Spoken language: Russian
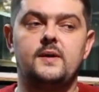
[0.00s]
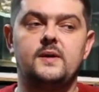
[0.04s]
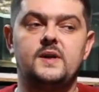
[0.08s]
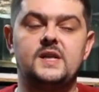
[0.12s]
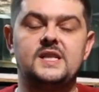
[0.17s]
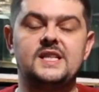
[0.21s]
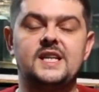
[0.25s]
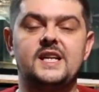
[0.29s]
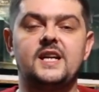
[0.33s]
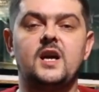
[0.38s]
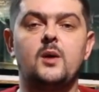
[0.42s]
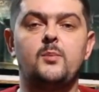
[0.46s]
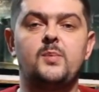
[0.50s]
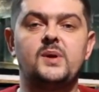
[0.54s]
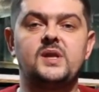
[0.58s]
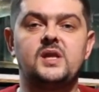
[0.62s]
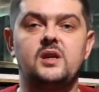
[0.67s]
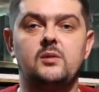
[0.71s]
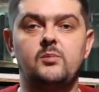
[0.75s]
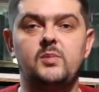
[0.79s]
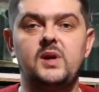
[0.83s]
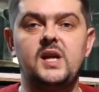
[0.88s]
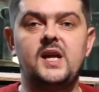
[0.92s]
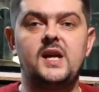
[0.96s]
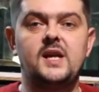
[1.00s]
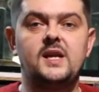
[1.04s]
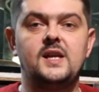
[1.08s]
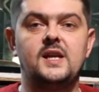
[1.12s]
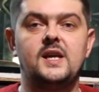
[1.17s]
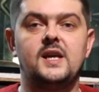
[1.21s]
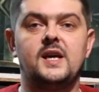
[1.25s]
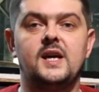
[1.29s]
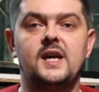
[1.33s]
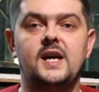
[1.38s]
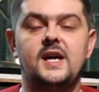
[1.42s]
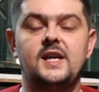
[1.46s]

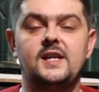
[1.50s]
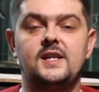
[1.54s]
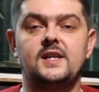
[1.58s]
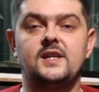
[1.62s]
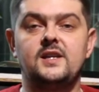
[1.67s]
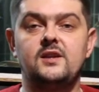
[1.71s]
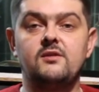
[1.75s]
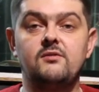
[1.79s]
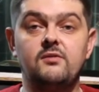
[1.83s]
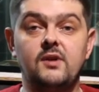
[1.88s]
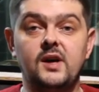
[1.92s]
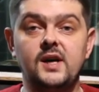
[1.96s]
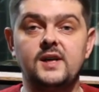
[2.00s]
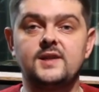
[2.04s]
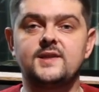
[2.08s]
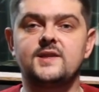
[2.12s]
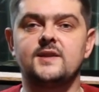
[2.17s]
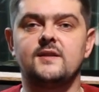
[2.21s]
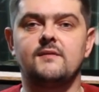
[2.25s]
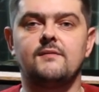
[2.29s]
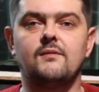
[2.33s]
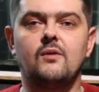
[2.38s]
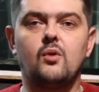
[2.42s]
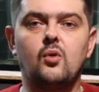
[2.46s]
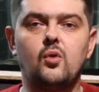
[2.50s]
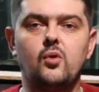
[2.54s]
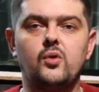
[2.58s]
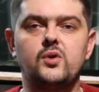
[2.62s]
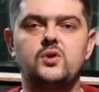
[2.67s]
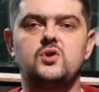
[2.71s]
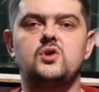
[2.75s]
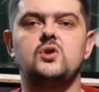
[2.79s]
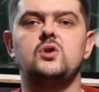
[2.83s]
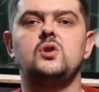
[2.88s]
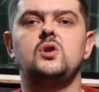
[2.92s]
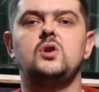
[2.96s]
энергопотребление этих девайсов
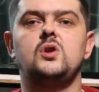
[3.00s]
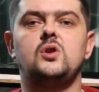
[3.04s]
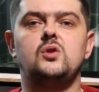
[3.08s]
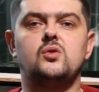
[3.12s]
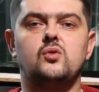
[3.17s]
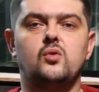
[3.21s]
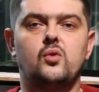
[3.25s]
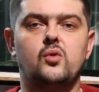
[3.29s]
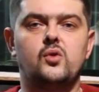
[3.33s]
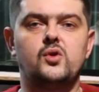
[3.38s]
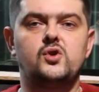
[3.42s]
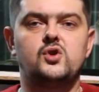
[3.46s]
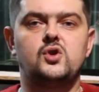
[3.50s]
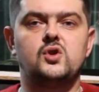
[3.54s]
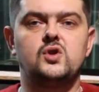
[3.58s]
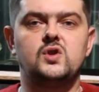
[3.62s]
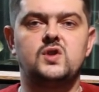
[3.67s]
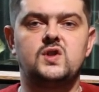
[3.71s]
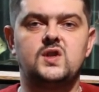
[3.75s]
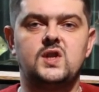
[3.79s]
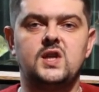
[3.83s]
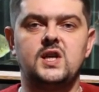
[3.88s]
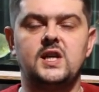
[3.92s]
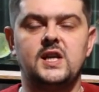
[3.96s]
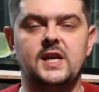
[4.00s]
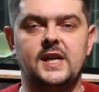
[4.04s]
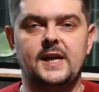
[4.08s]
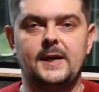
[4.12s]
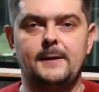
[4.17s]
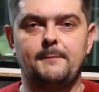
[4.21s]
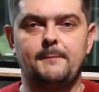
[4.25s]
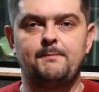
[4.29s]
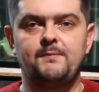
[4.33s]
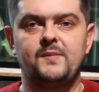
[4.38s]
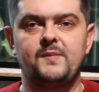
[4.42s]
очень и очень сильное.